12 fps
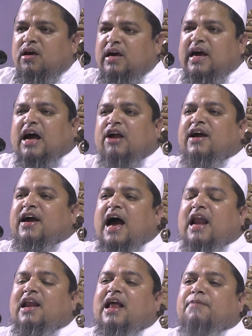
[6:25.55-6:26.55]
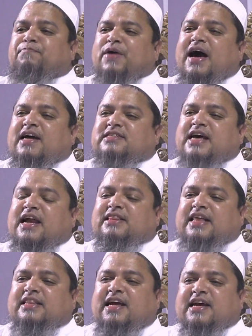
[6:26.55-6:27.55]
এ কারণে আল্লাহর পেয়ারা যারা
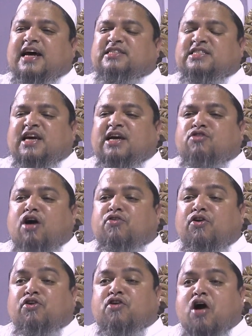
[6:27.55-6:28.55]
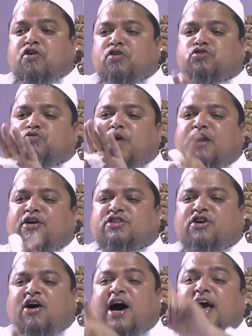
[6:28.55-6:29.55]
তাদের কাছ থেকে কখনো কখনো দোয়া
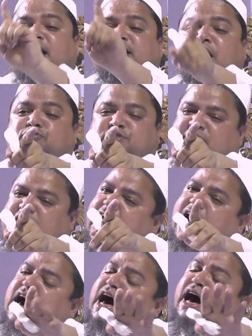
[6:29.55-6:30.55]
লইতে হয় এটাও শিলা